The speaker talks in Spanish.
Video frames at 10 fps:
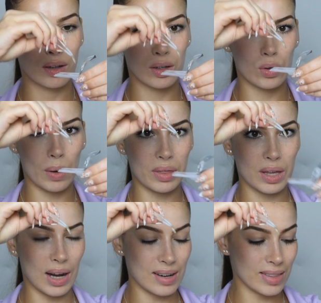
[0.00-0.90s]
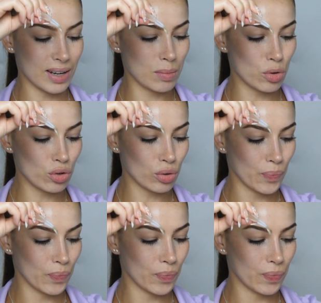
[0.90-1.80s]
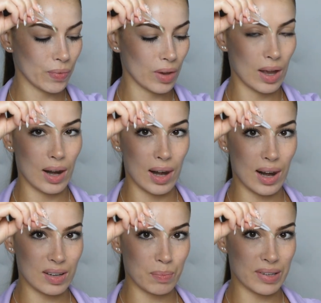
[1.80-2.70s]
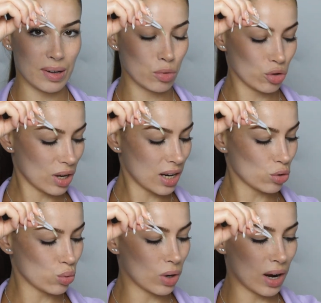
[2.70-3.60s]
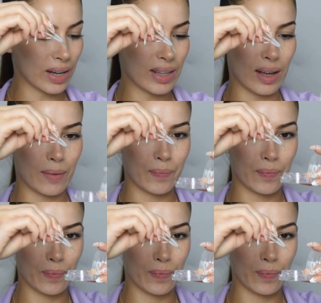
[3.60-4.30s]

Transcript: Y una vez que las tenemos, las pasamos a su cajita.